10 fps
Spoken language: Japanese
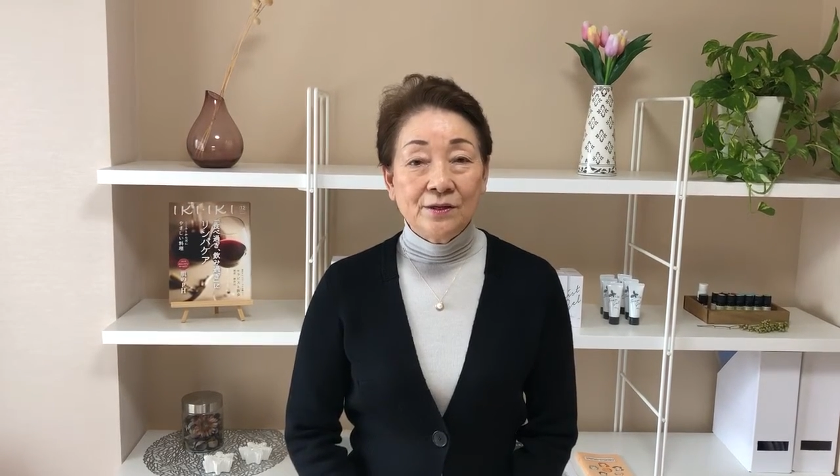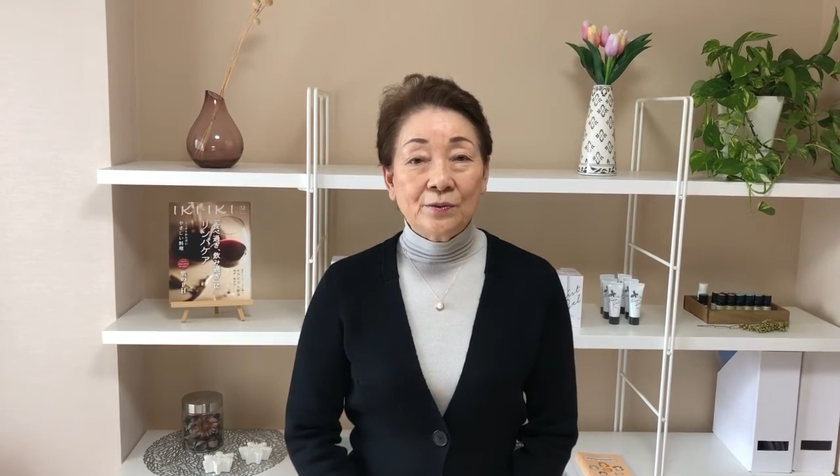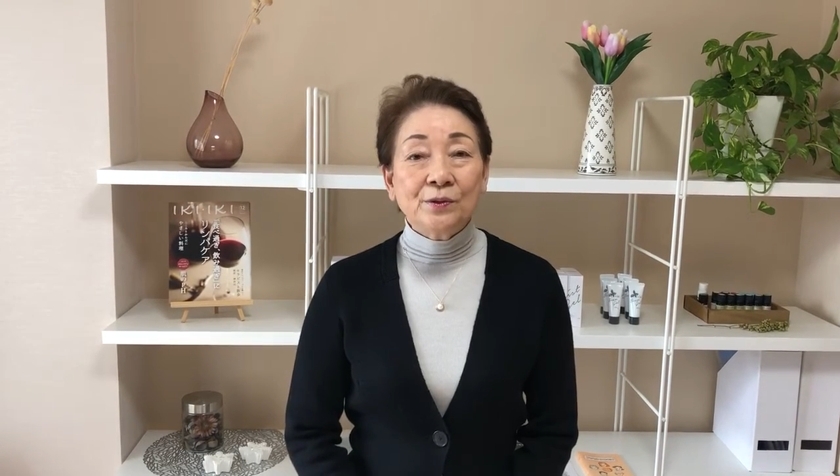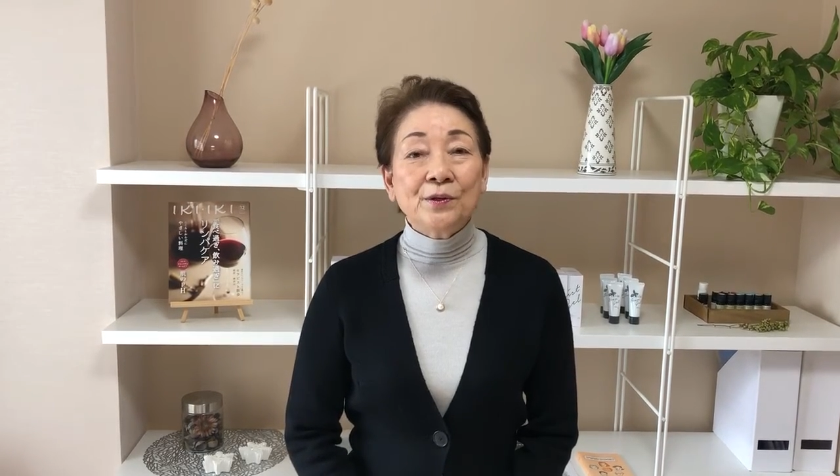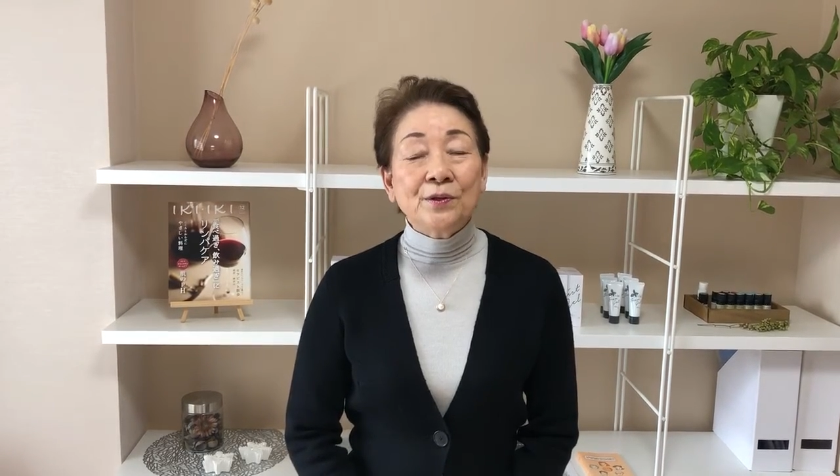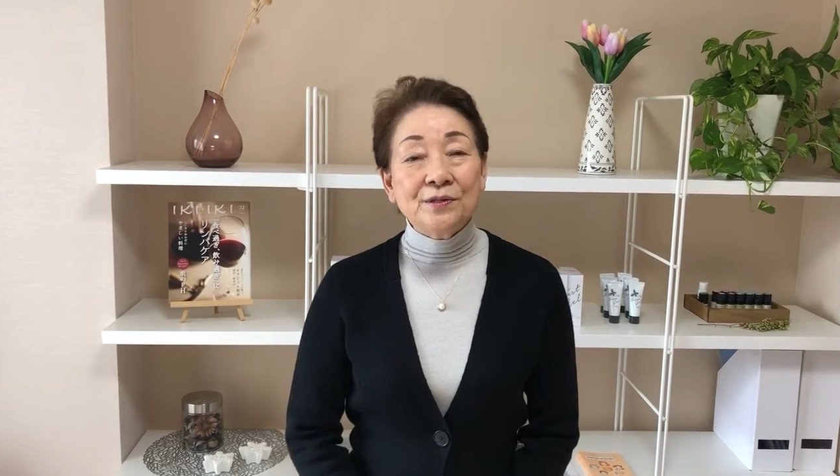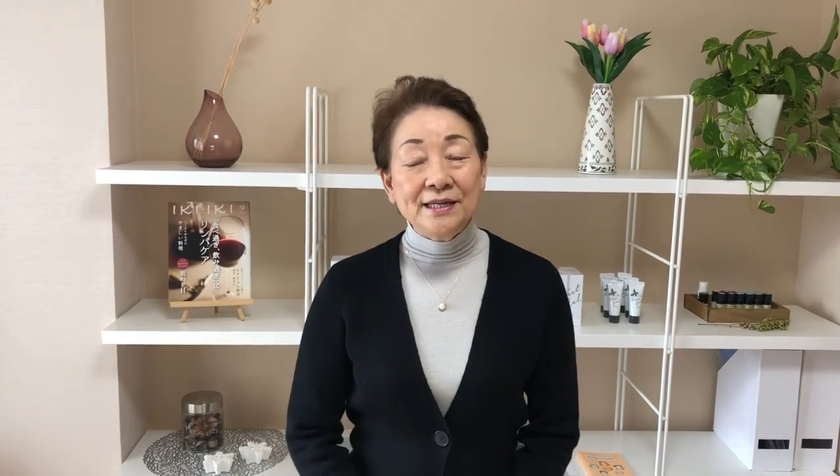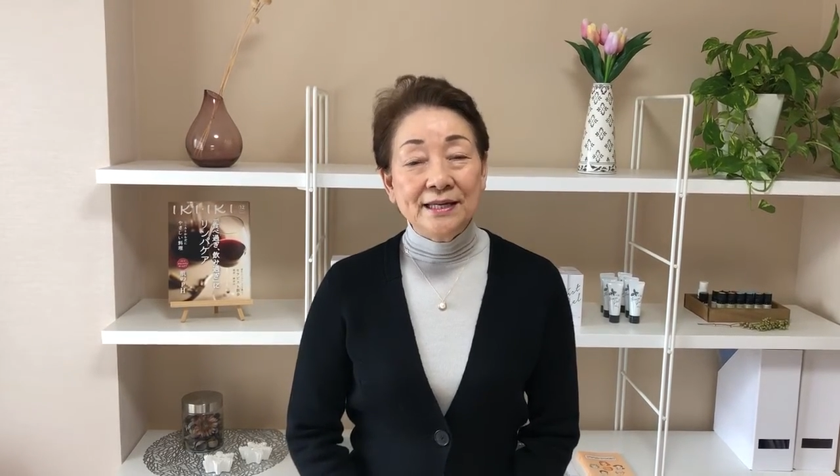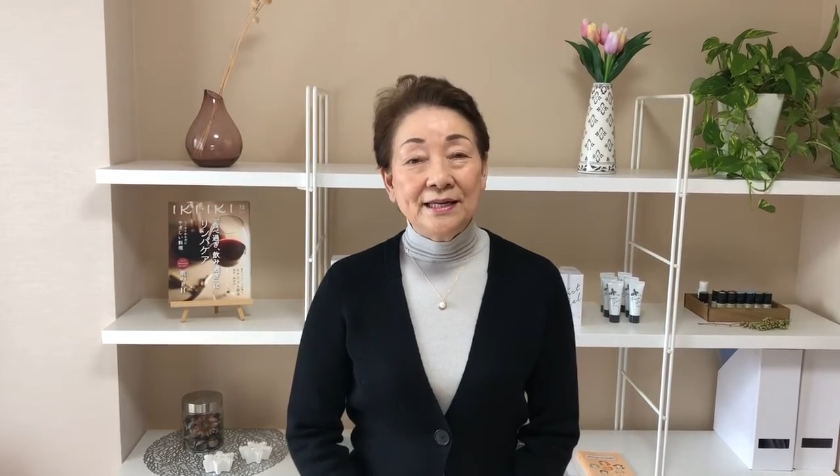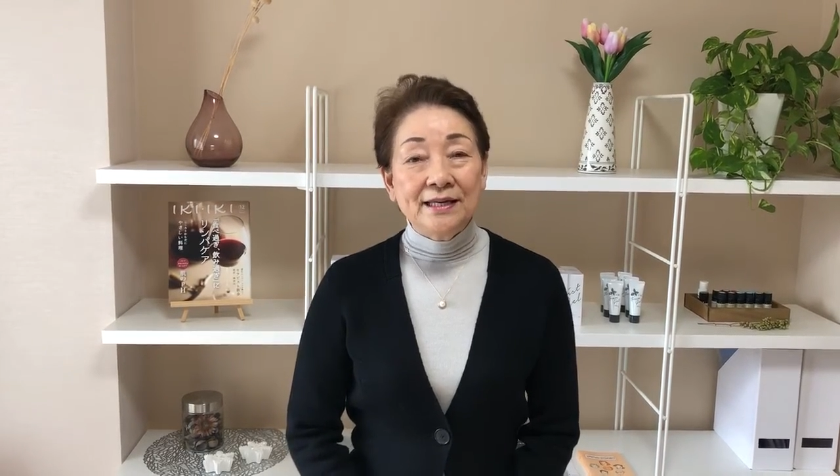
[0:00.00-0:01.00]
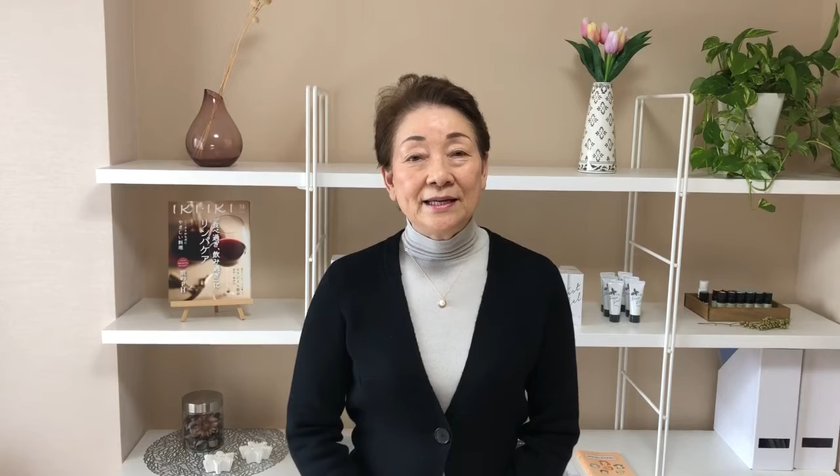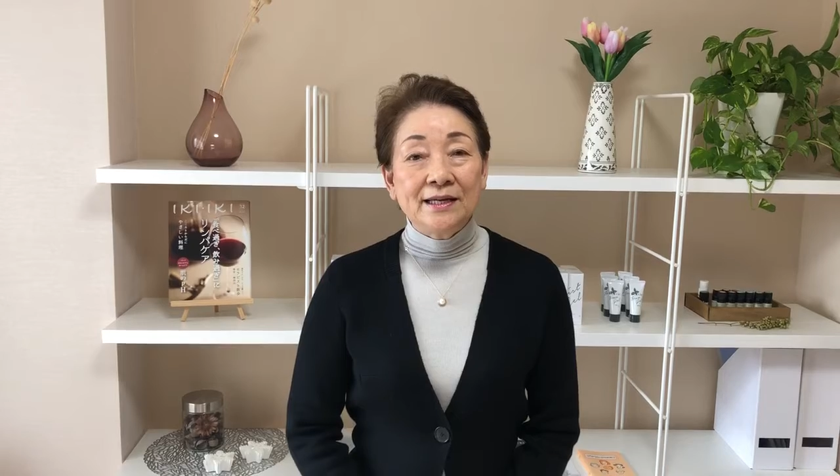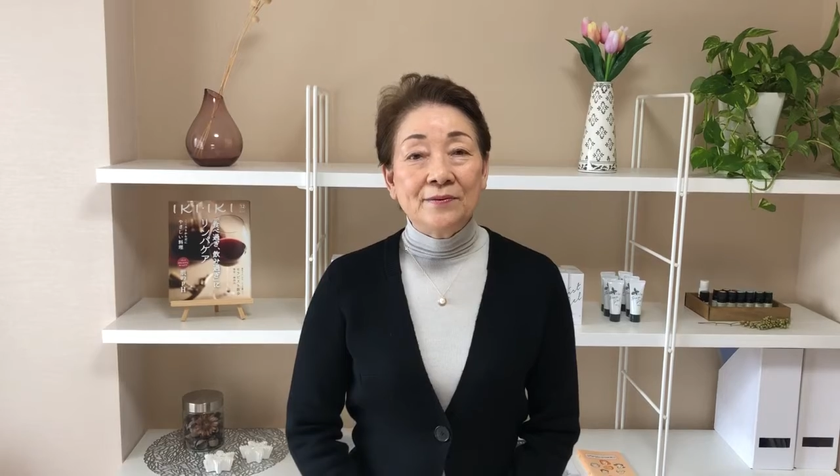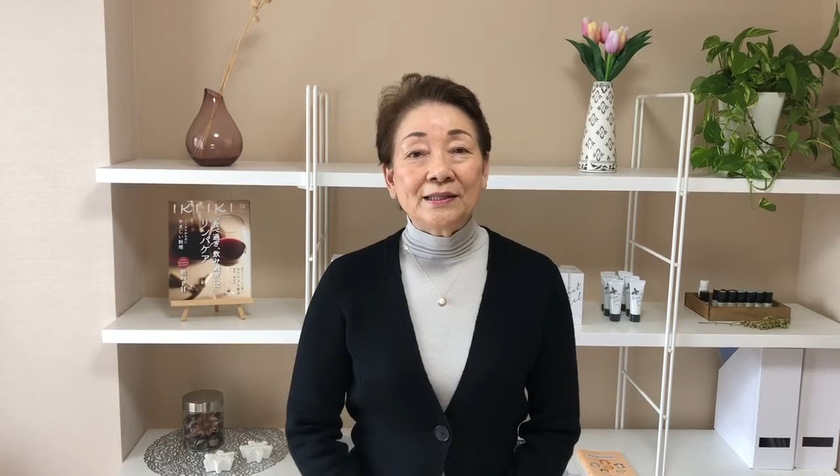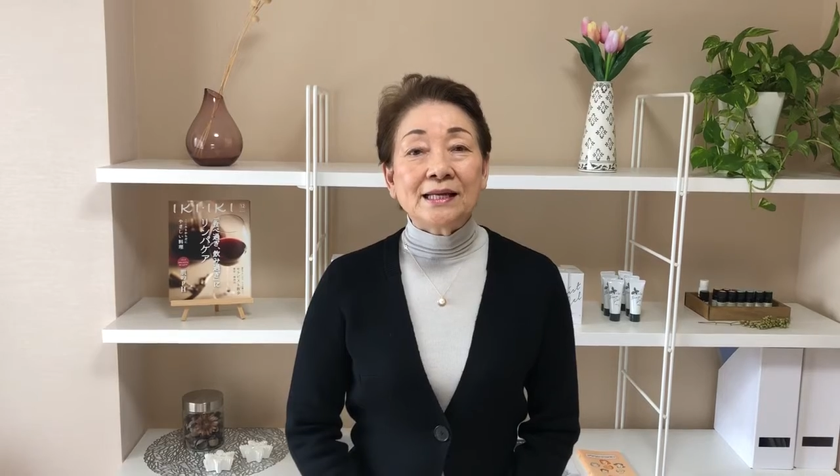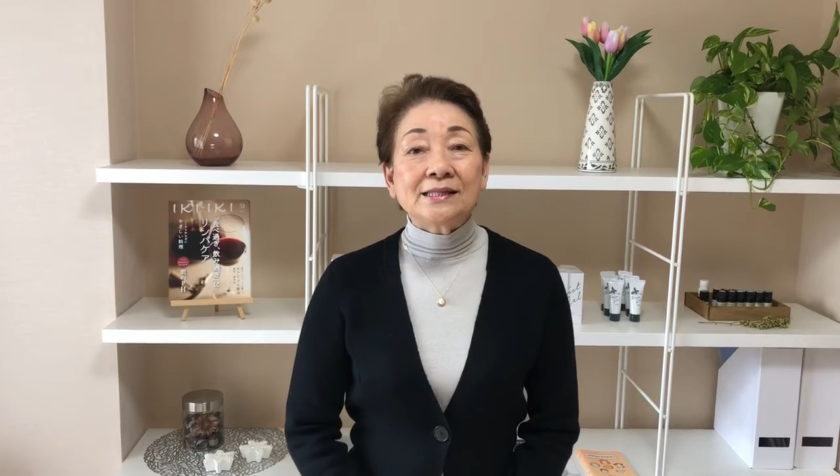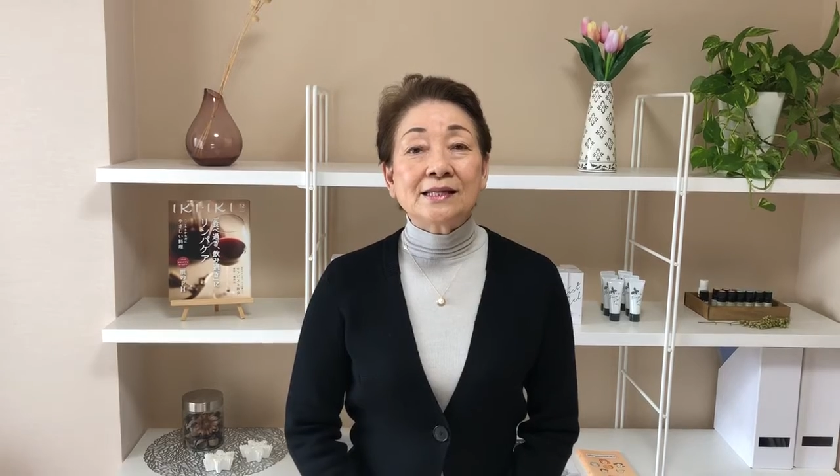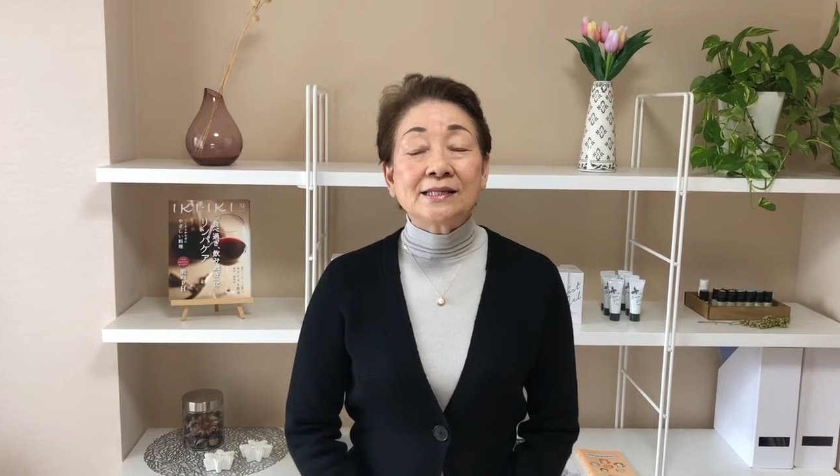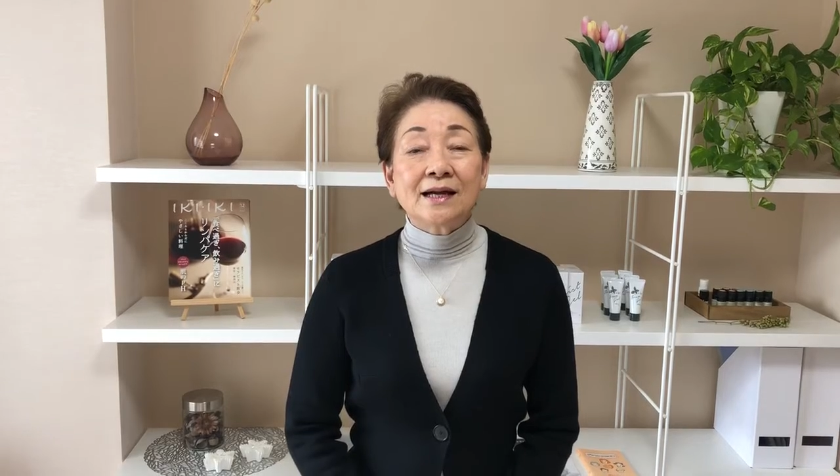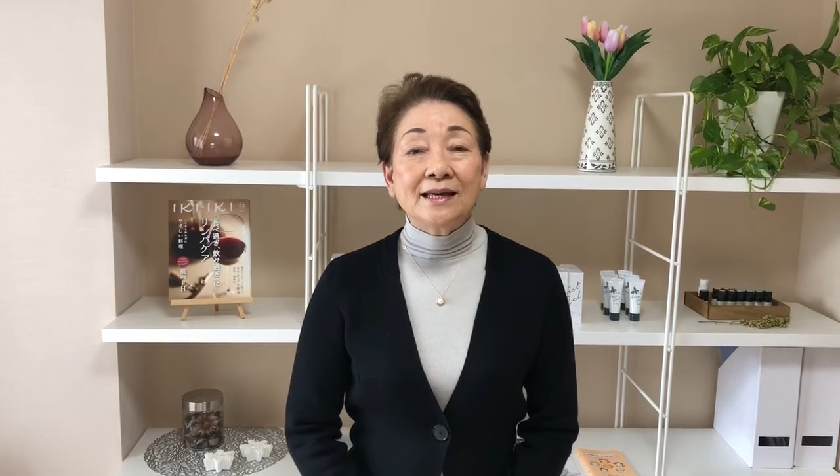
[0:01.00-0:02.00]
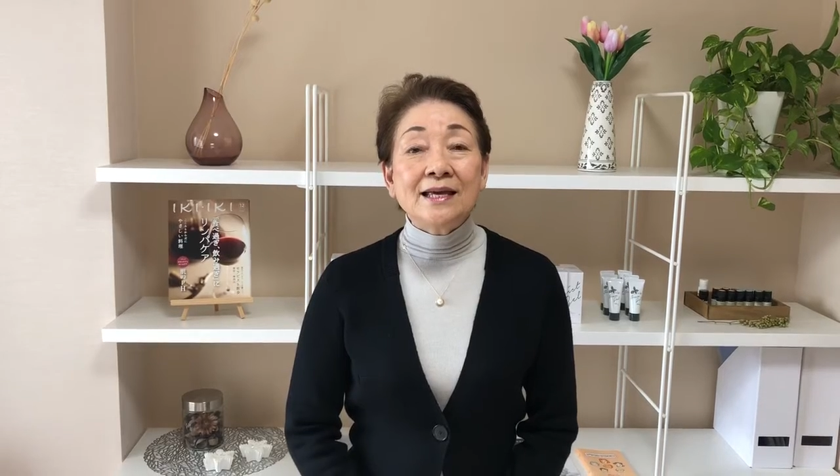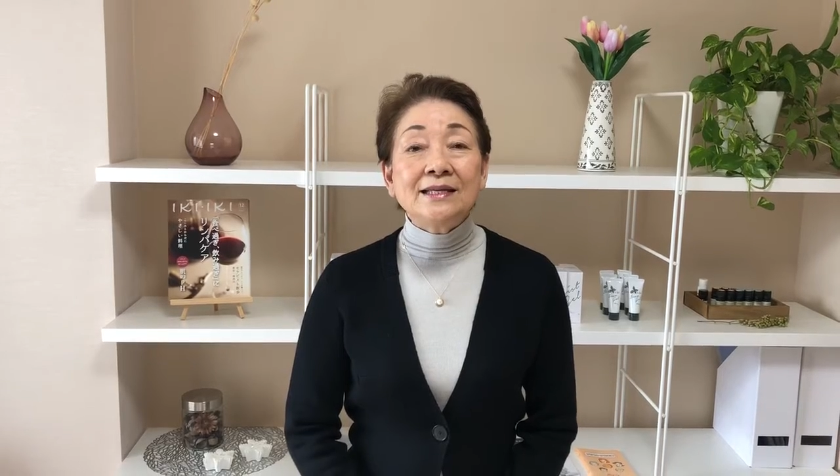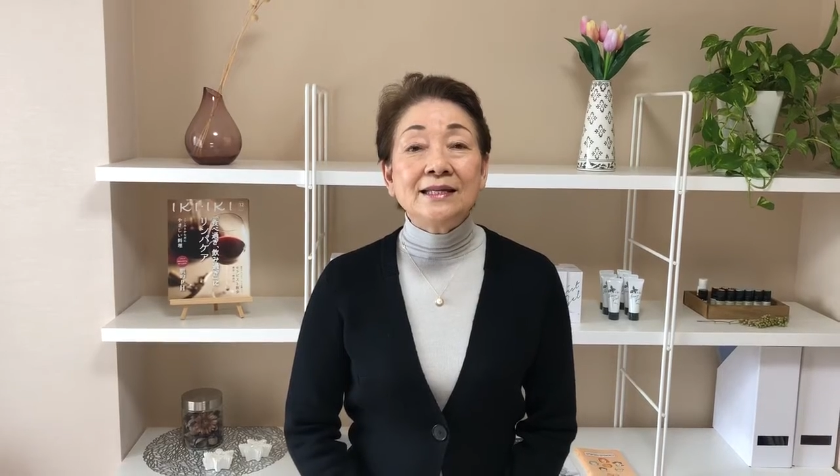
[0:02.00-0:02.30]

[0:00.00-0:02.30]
このように私たちが元